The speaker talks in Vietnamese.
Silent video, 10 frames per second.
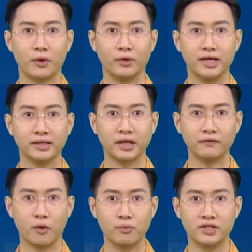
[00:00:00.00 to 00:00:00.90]
yêu cầu liên
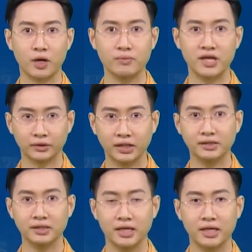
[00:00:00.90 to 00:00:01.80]
kết vùng trong giao
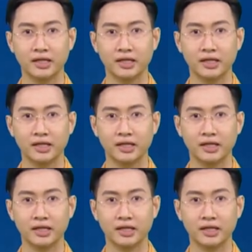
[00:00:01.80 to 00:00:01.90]
thương,